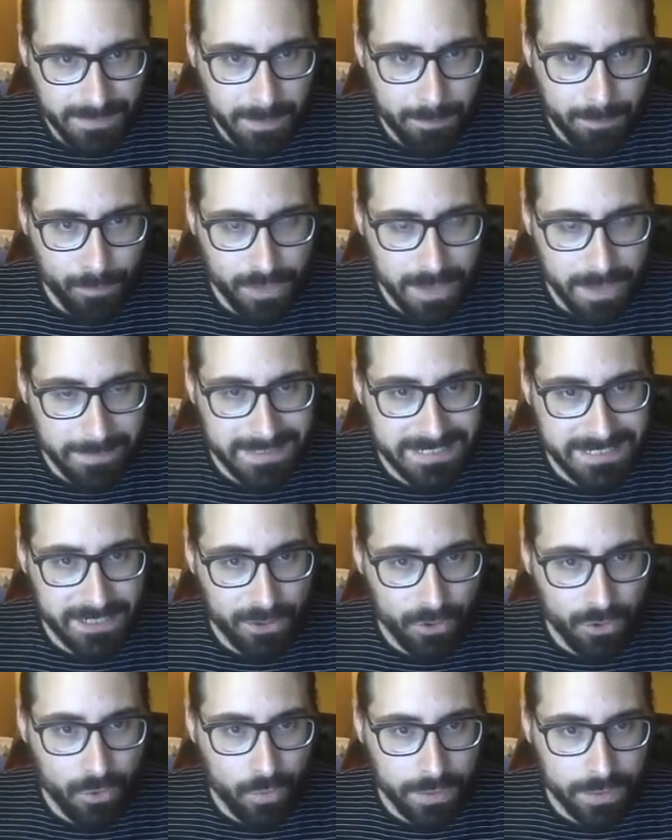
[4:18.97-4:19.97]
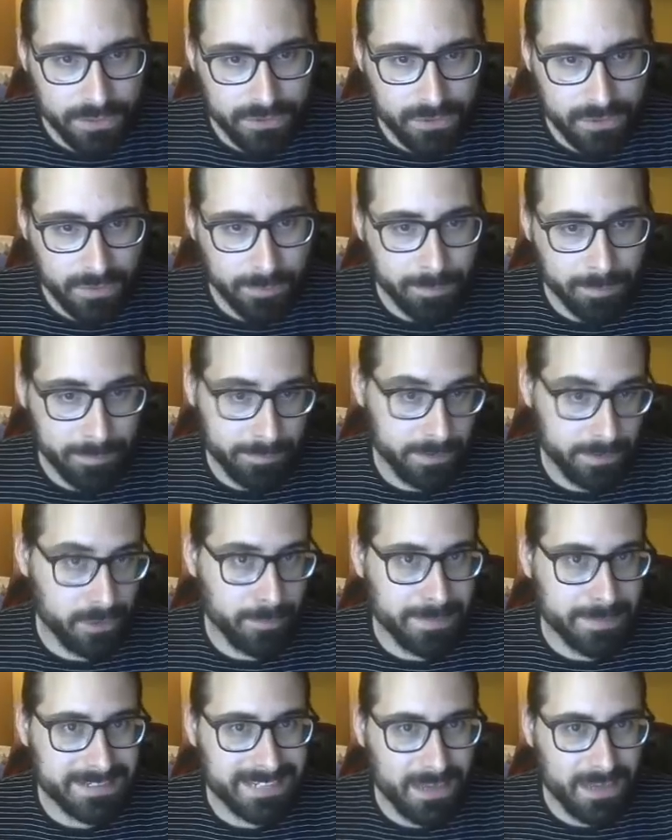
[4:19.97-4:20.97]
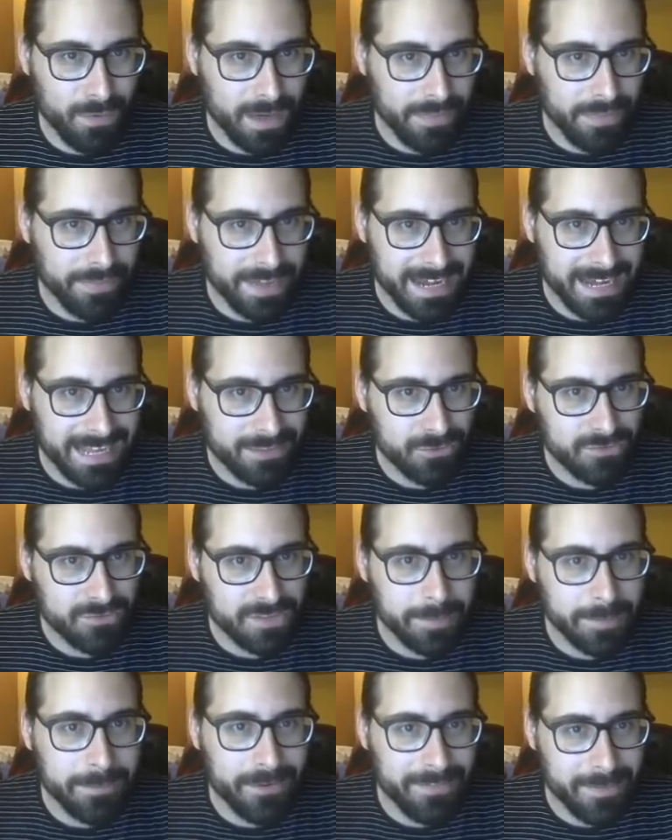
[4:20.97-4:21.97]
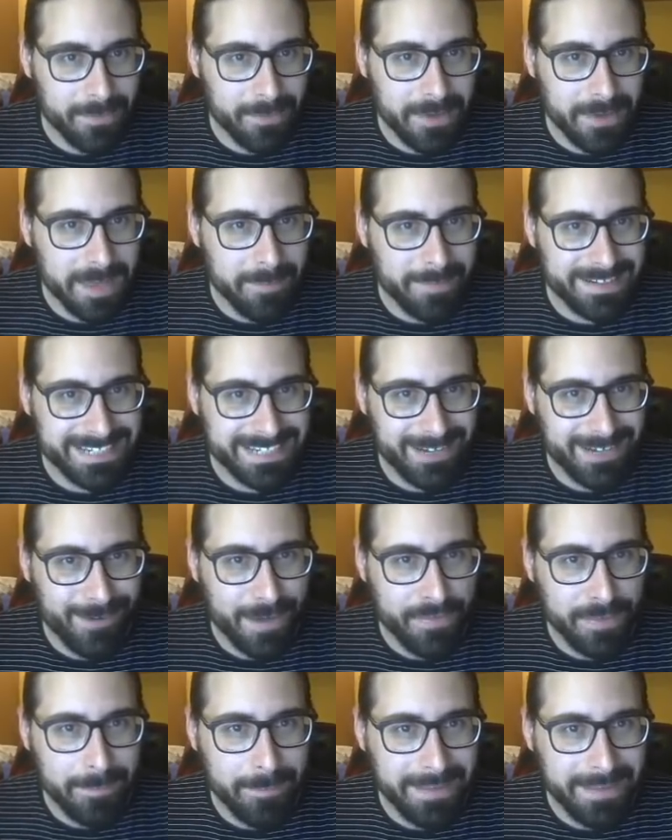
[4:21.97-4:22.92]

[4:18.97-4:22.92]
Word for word: Voy a ver si lo encuentro, me lo he pasado hace rato, o sea, me lo debo haber pasado hace